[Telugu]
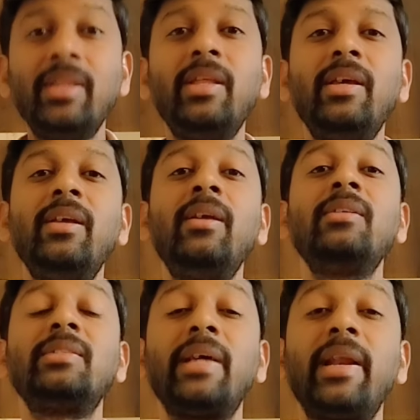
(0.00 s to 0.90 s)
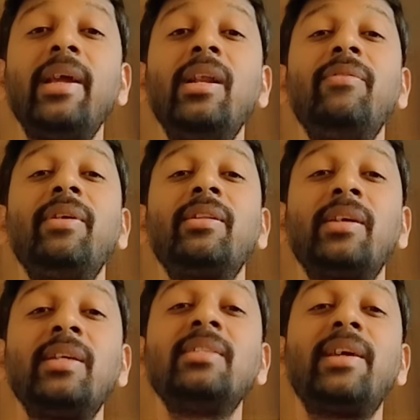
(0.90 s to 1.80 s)
ఇది సరైన
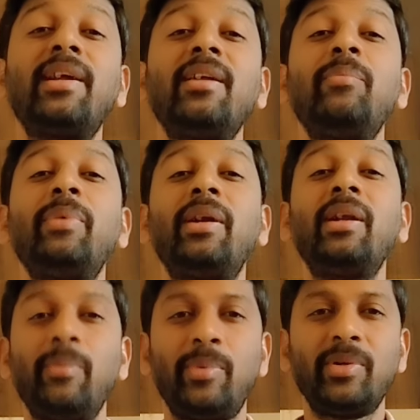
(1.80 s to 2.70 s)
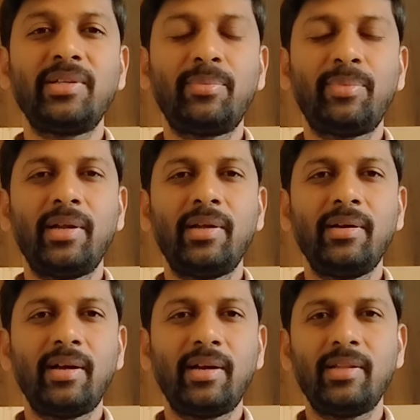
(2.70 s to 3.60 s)
వ్యక్తికి సరైన పనిని అప్పచెప్పాలి
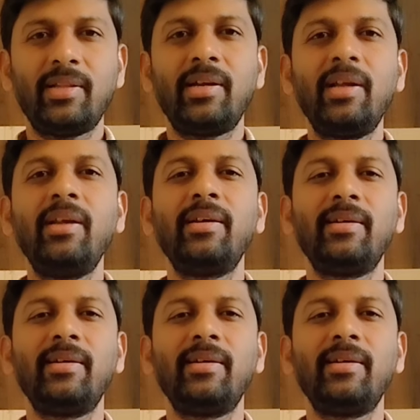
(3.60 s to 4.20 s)
అనేదానికి